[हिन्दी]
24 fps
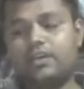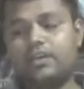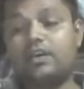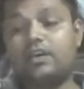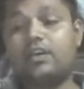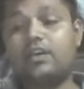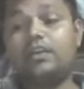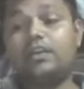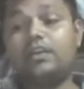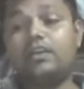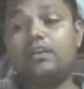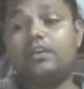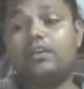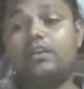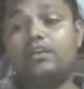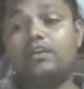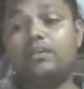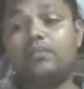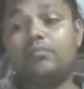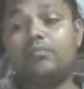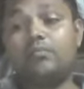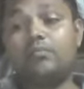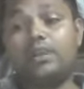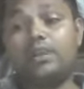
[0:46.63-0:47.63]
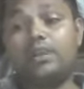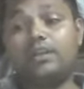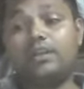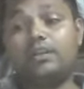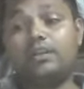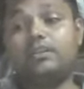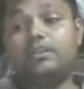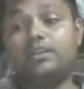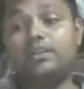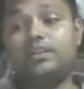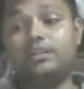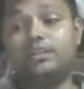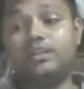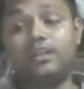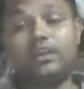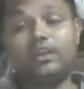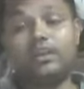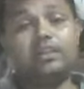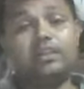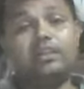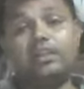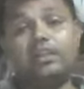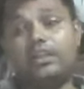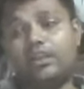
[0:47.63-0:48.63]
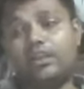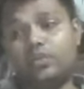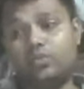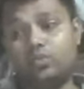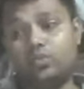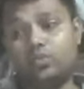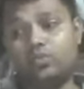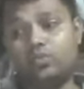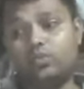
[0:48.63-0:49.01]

अरे बेटा दीनदयाल दयालु